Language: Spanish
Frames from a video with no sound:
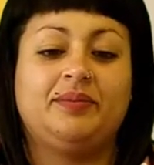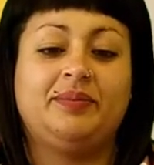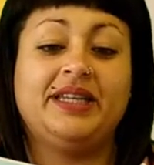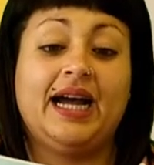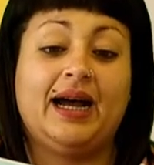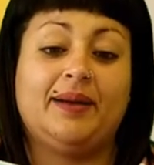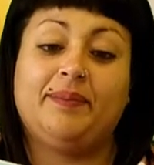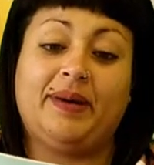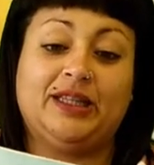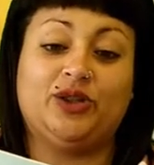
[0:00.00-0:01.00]
Mirá,
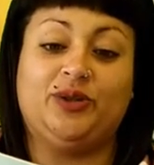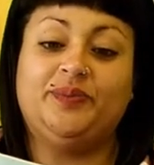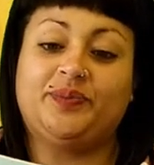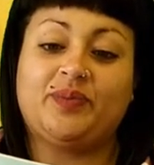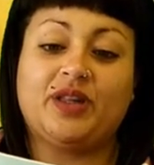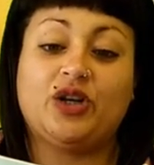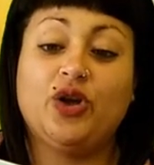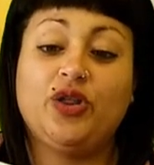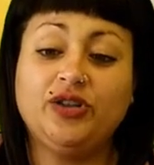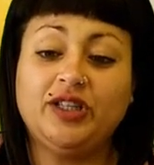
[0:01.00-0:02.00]
Pato,
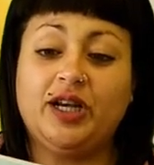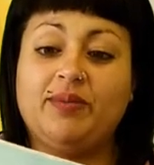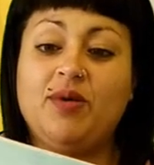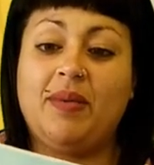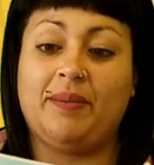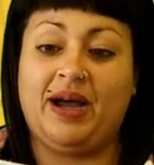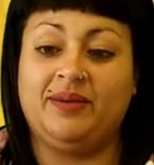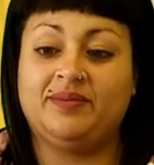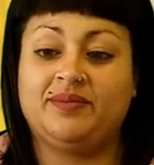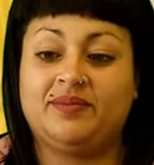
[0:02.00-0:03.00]
los dos tenemos mamá.